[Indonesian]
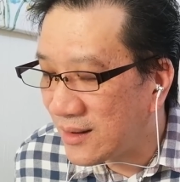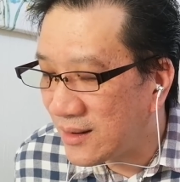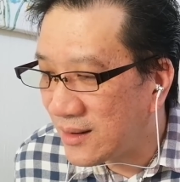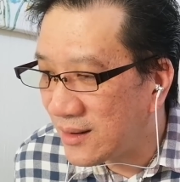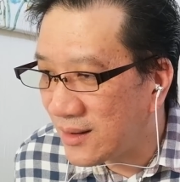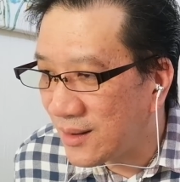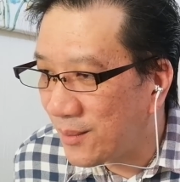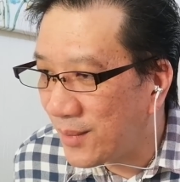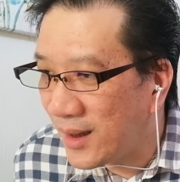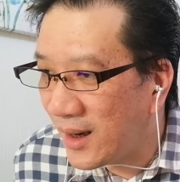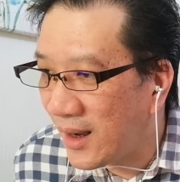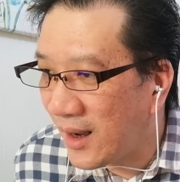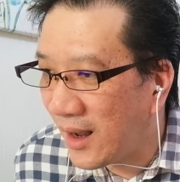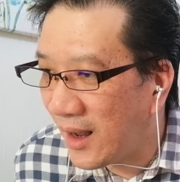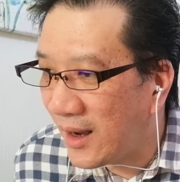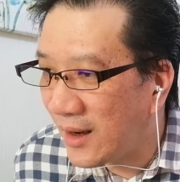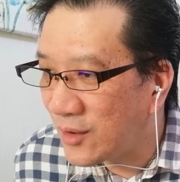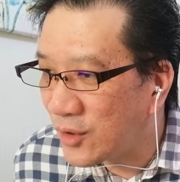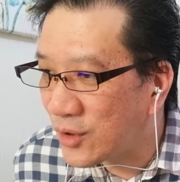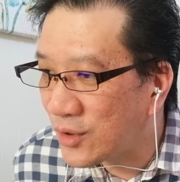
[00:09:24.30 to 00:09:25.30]
sebenarnya
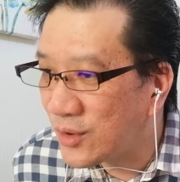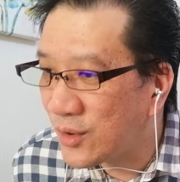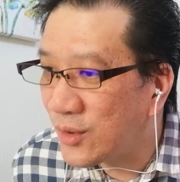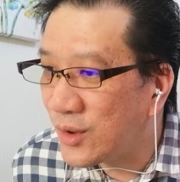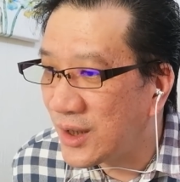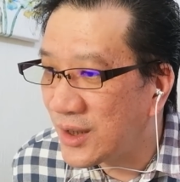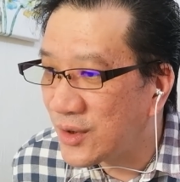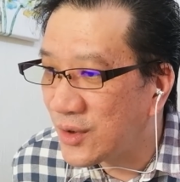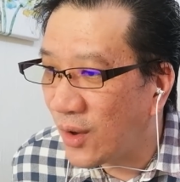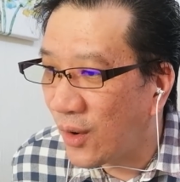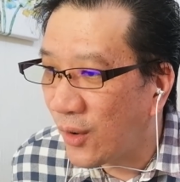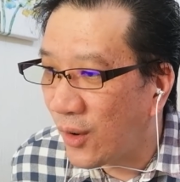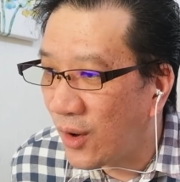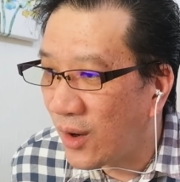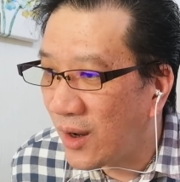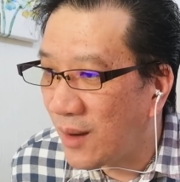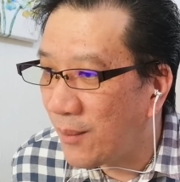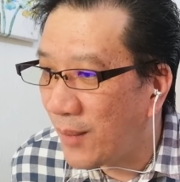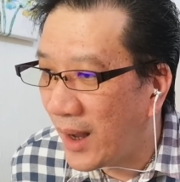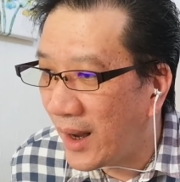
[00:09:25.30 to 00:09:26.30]
nggak justru disorong
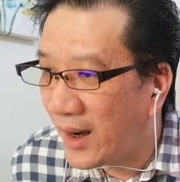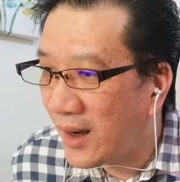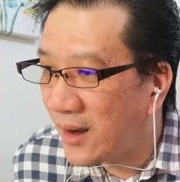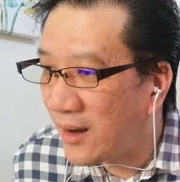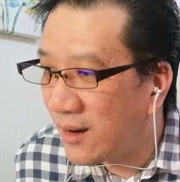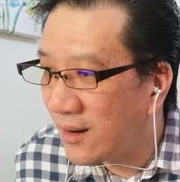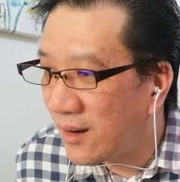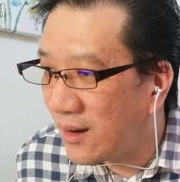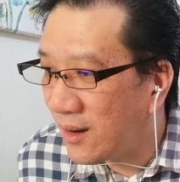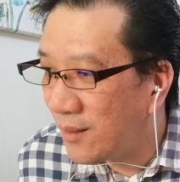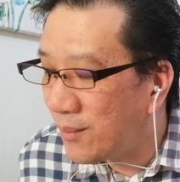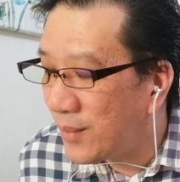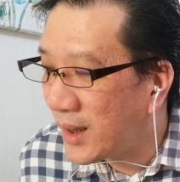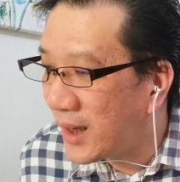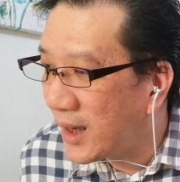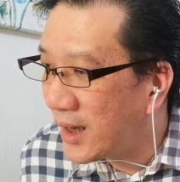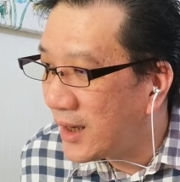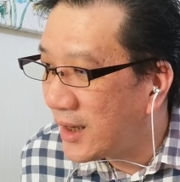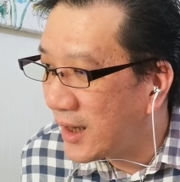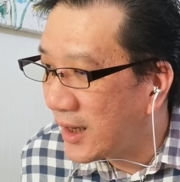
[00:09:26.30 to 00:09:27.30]
kemarin
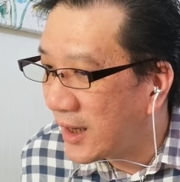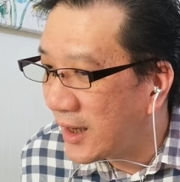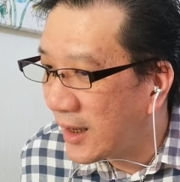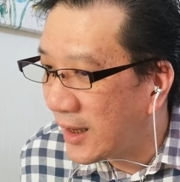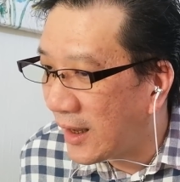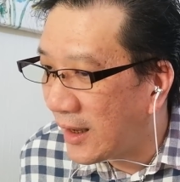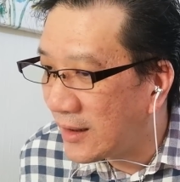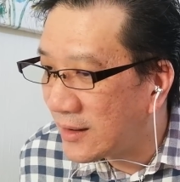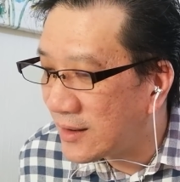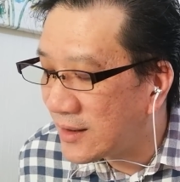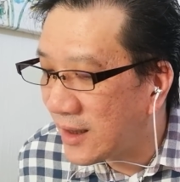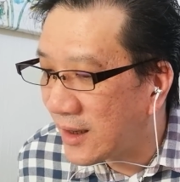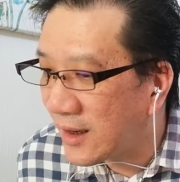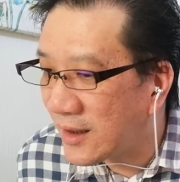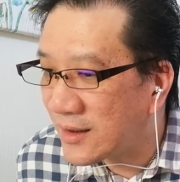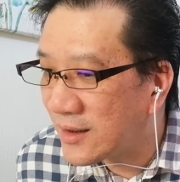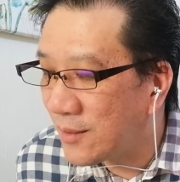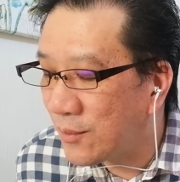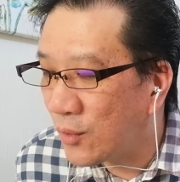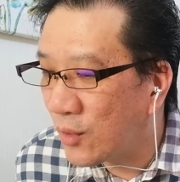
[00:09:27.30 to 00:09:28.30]
lebih ini ya kan saya
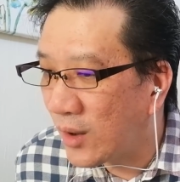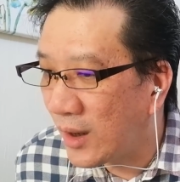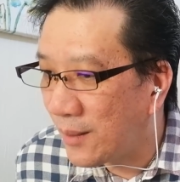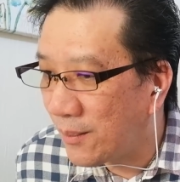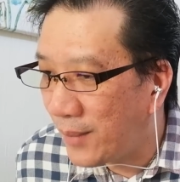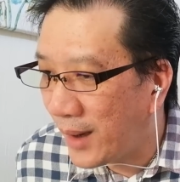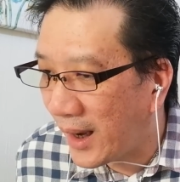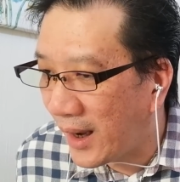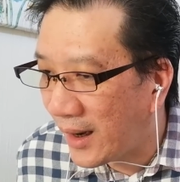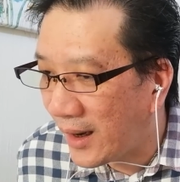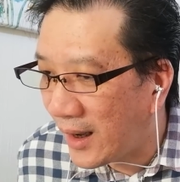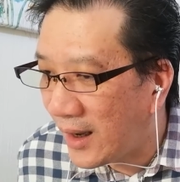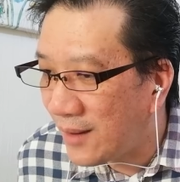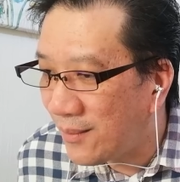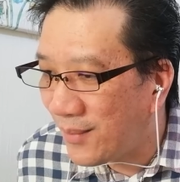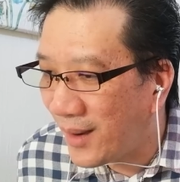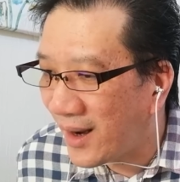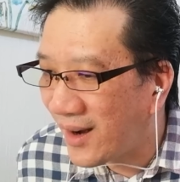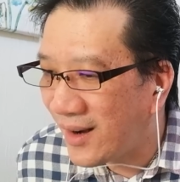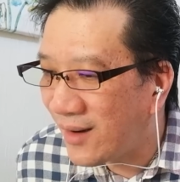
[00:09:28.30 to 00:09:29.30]
rasa bukan bank
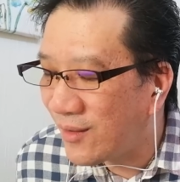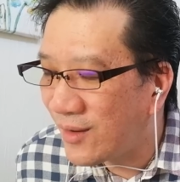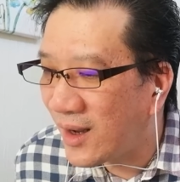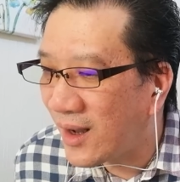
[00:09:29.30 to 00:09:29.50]
run bank run